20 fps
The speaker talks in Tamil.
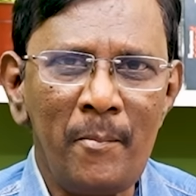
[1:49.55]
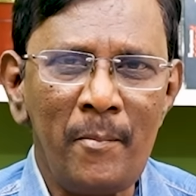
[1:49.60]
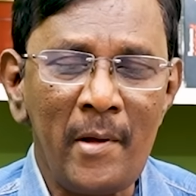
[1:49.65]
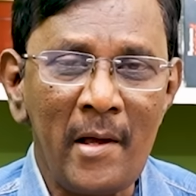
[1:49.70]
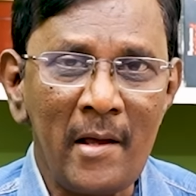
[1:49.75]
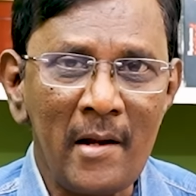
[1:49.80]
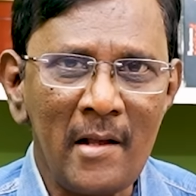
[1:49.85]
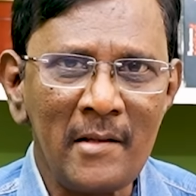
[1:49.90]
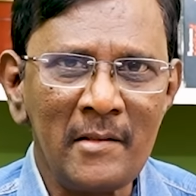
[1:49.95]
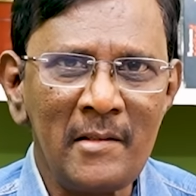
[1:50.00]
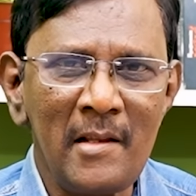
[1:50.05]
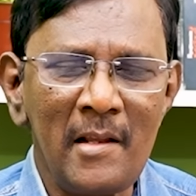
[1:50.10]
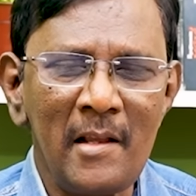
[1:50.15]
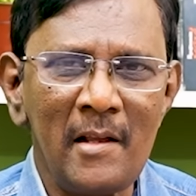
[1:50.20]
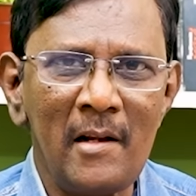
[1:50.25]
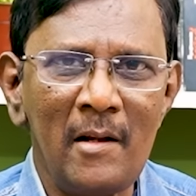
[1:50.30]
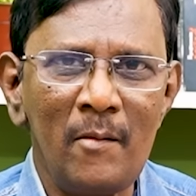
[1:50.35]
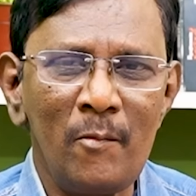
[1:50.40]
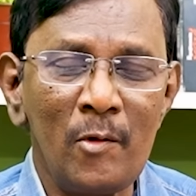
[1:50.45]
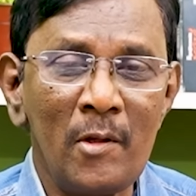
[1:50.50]

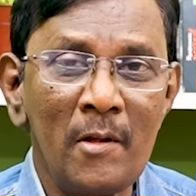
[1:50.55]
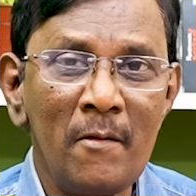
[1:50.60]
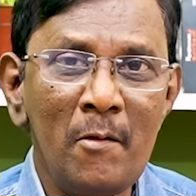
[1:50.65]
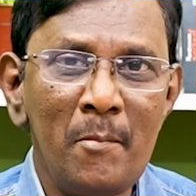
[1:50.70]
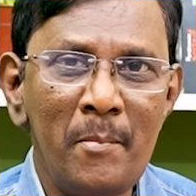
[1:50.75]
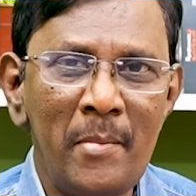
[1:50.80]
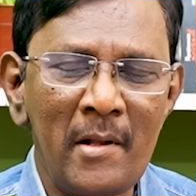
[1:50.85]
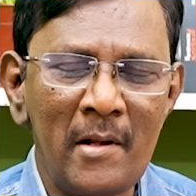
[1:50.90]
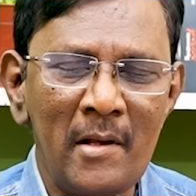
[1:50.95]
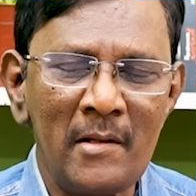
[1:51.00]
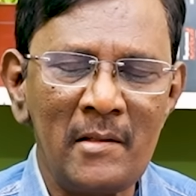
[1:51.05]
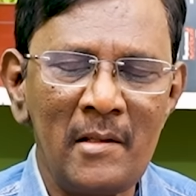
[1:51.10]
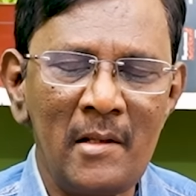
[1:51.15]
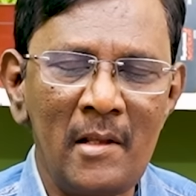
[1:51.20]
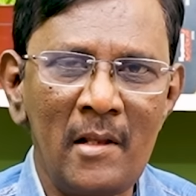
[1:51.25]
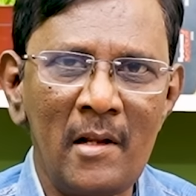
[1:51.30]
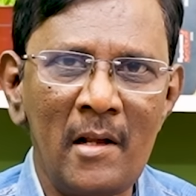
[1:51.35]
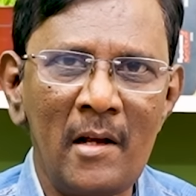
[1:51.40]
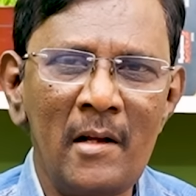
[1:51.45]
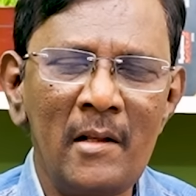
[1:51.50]
பேராசிரியர்கள் உதவி
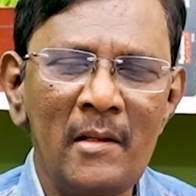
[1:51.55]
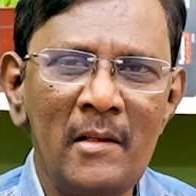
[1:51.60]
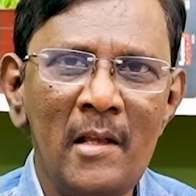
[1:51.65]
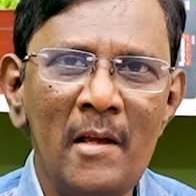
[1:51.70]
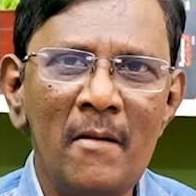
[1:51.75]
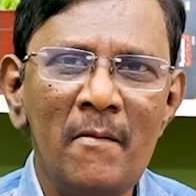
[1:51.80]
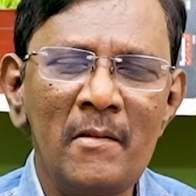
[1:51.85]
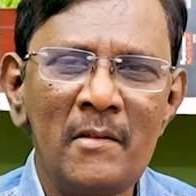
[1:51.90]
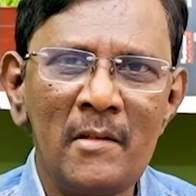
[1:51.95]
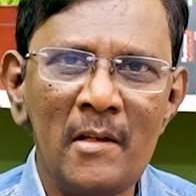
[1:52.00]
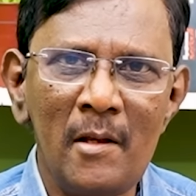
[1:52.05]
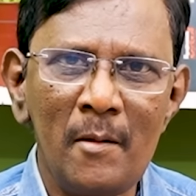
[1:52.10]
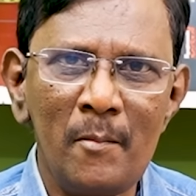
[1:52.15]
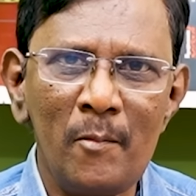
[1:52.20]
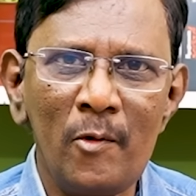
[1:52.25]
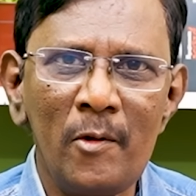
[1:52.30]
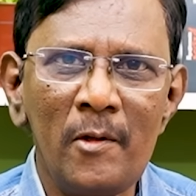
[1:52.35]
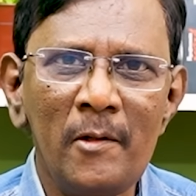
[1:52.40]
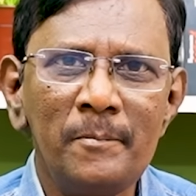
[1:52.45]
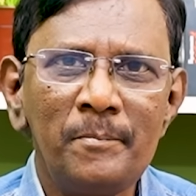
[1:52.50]
பேராசிரியராக தேர்வு
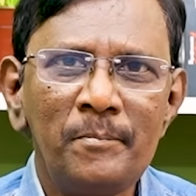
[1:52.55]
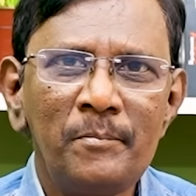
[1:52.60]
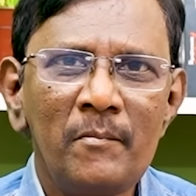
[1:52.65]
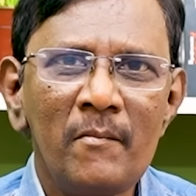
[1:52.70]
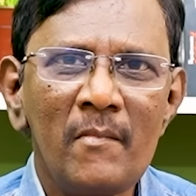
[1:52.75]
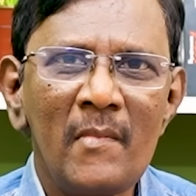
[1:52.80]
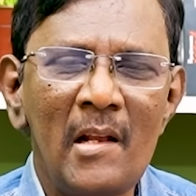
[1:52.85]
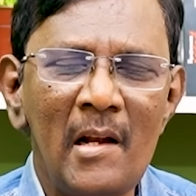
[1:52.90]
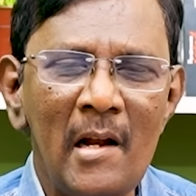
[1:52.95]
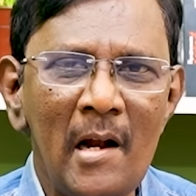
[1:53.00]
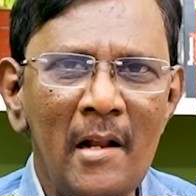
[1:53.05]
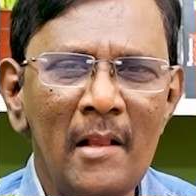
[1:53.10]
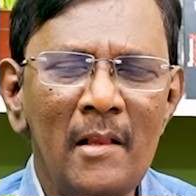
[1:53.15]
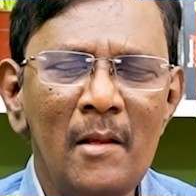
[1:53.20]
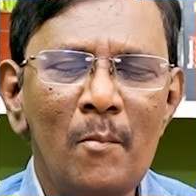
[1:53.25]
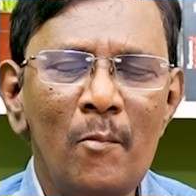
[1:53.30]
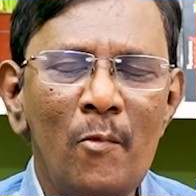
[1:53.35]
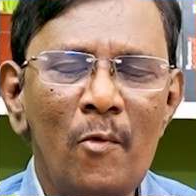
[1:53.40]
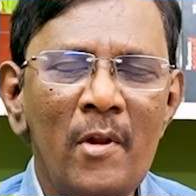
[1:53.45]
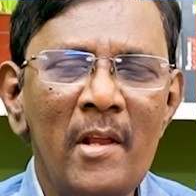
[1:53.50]
செய்யும்போது
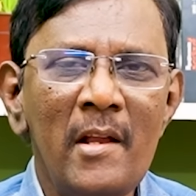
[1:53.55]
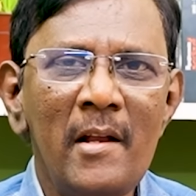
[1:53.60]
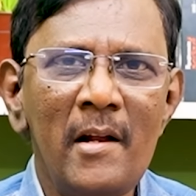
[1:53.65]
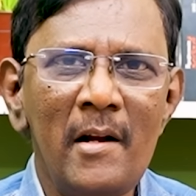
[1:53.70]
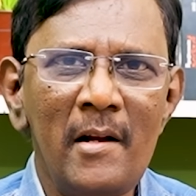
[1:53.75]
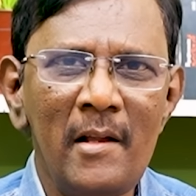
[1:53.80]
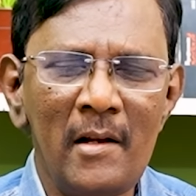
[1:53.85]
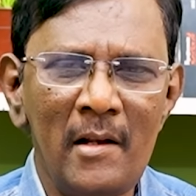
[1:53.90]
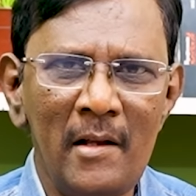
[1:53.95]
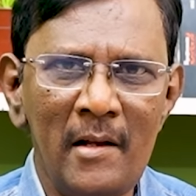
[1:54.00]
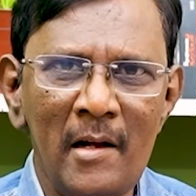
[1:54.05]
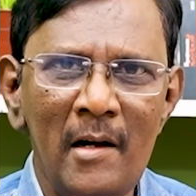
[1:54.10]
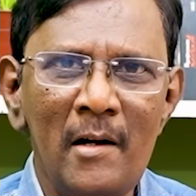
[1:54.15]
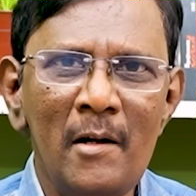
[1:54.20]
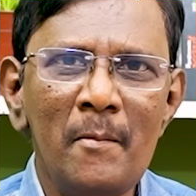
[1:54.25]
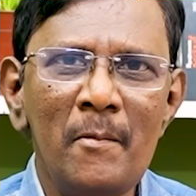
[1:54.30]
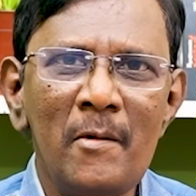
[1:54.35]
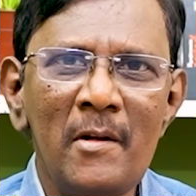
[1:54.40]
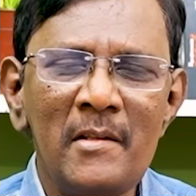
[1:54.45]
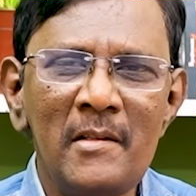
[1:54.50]
நடந்த முறைகேடுகளை
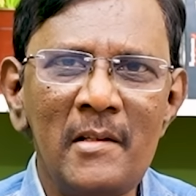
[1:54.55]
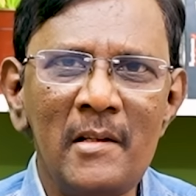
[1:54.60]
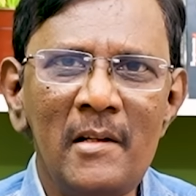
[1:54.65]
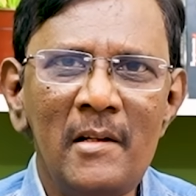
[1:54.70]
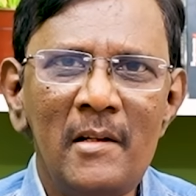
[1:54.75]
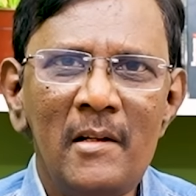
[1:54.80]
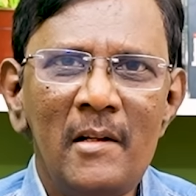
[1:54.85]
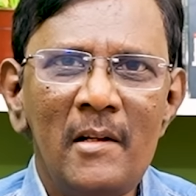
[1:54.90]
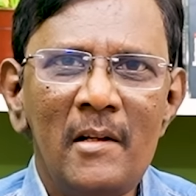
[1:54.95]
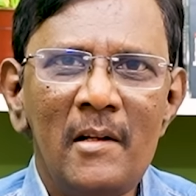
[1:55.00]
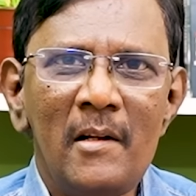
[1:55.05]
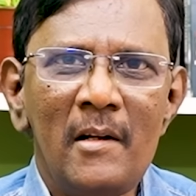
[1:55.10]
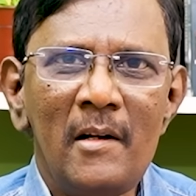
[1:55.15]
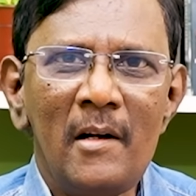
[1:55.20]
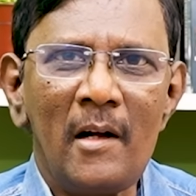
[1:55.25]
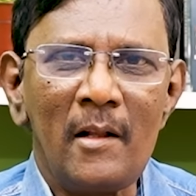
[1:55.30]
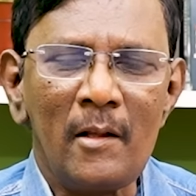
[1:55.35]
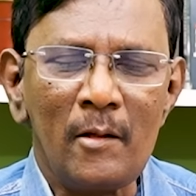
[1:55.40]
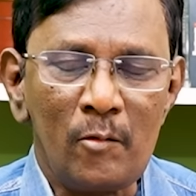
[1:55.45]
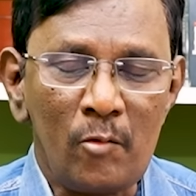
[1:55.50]
கண்டுபிடிச்சி
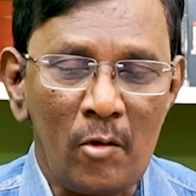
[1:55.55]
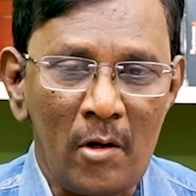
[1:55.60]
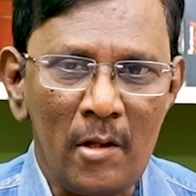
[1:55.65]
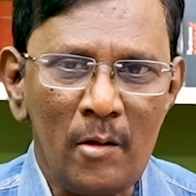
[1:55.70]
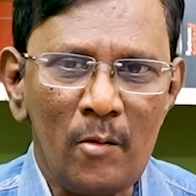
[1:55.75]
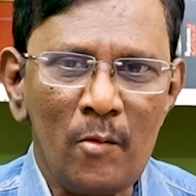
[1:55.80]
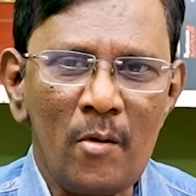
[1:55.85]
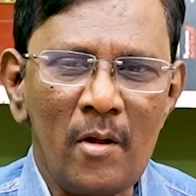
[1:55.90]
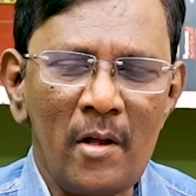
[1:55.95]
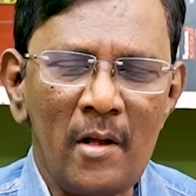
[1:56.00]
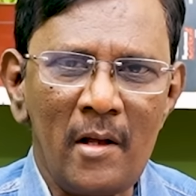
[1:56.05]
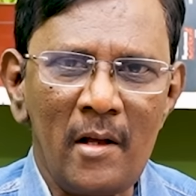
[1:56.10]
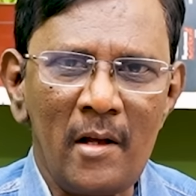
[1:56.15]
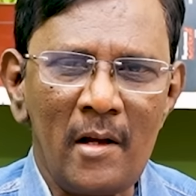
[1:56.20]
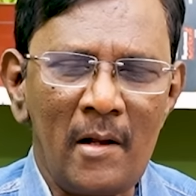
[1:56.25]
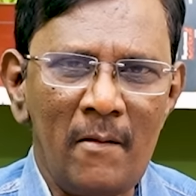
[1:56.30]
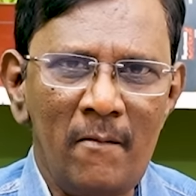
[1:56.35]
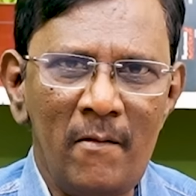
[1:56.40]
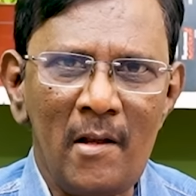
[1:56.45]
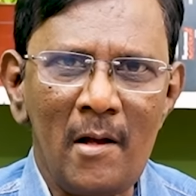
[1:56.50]
அது தொலைதூர
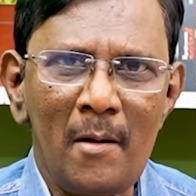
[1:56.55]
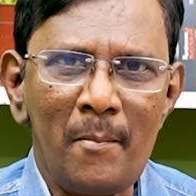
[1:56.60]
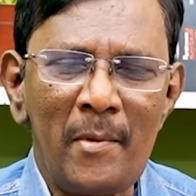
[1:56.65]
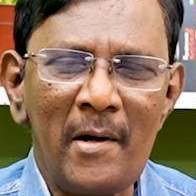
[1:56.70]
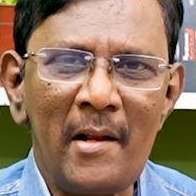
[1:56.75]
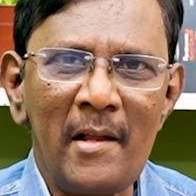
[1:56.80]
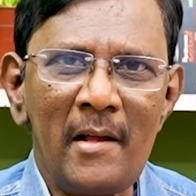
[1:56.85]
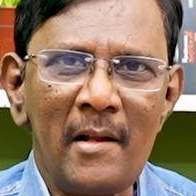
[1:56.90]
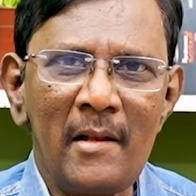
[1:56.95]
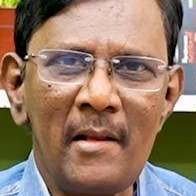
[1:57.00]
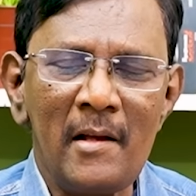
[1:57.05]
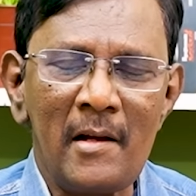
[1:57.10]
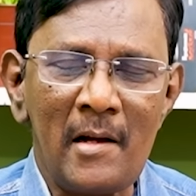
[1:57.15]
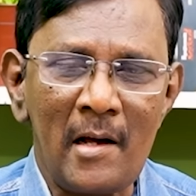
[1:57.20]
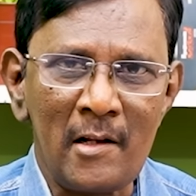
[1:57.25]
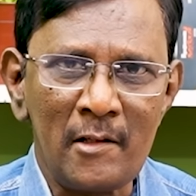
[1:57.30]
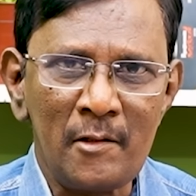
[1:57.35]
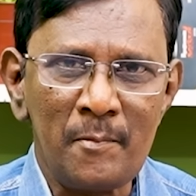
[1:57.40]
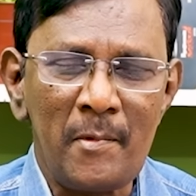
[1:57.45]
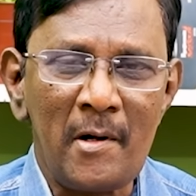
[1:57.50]
கல்வியாக படிக்கிறது
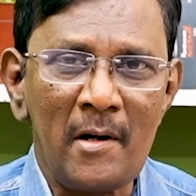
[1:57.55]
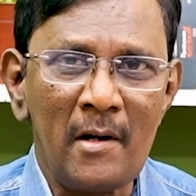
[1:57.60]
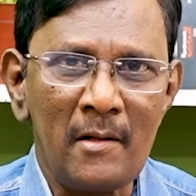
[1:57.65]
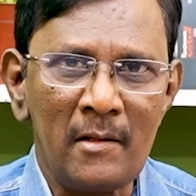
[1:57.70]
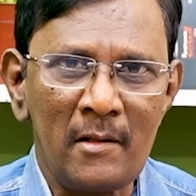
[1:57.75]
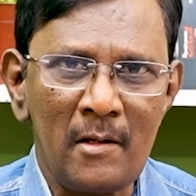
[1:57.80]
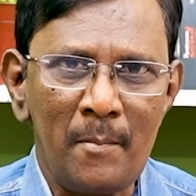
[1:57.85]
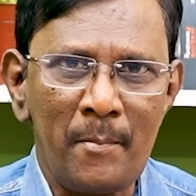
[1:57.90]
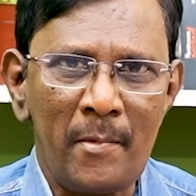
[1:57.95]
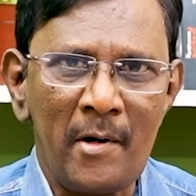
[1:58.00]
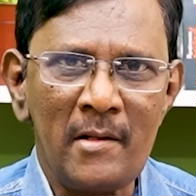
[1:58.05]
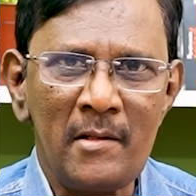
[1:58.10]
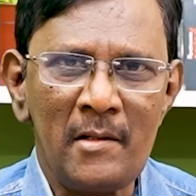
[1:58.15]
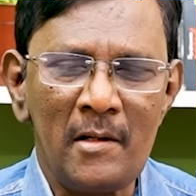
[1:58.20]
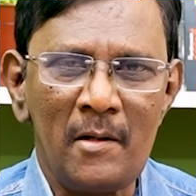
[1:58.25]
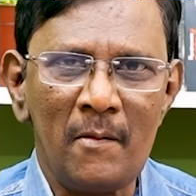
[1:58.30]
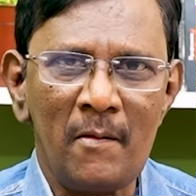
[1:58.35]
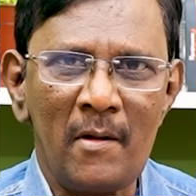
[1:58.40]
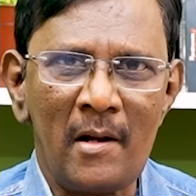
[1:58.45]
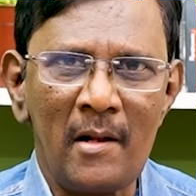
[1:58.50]
கரஸ்பாண்டன்ஸில்
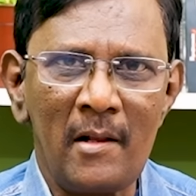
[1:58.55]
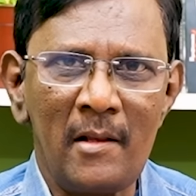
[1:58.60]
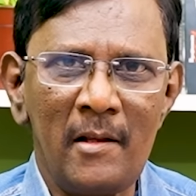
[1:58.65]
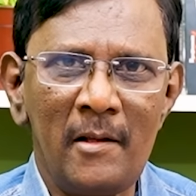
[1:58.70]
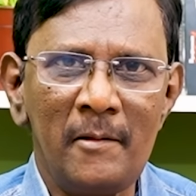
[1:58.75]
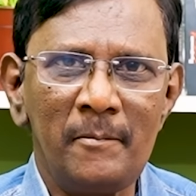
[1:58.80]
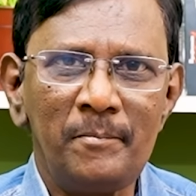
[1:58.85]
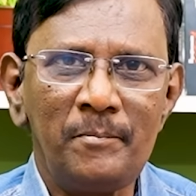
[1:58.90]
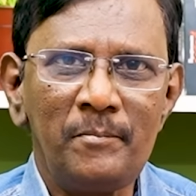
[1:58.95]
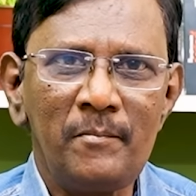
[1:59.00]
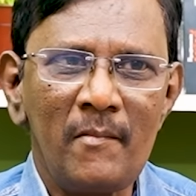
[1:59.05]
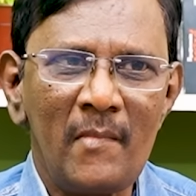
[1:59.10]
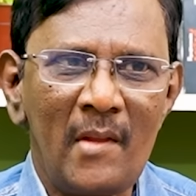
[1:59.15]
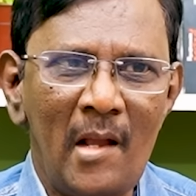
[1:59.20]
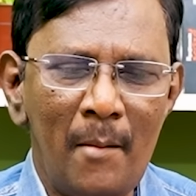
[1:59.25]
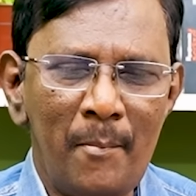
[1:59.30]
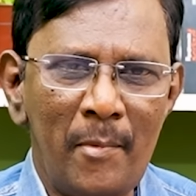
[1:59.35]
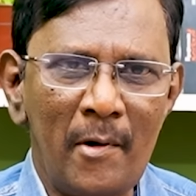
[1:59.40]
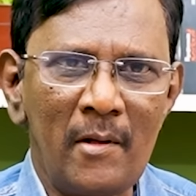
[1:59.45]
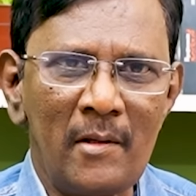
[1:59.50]
படிச்சுட்டு வர்றது
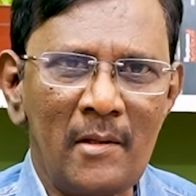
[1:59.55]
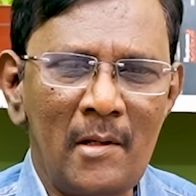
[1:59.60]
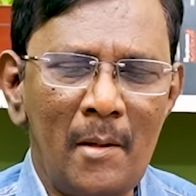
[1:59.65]
அப்புறம்